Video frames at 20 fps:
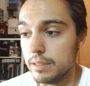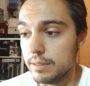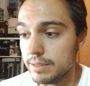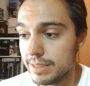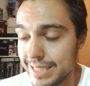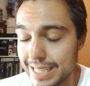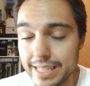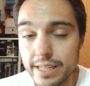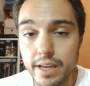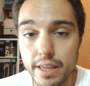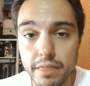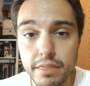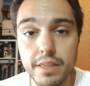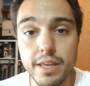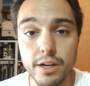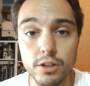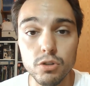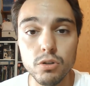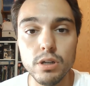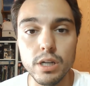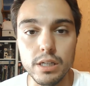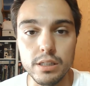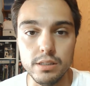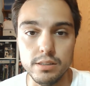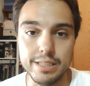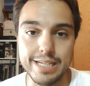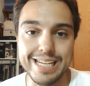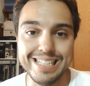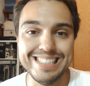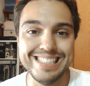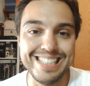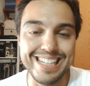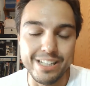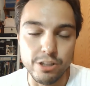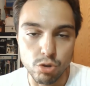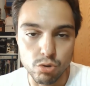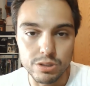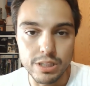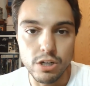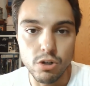Sí, es cierto que, se
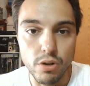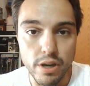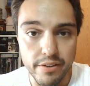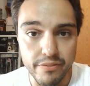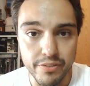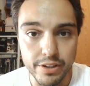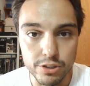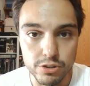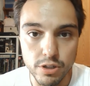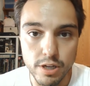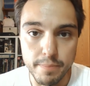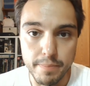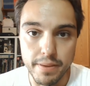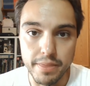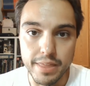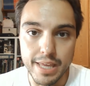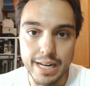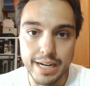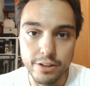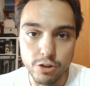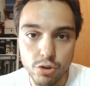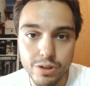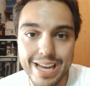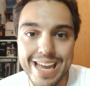notan los efectos especiales, ¿no?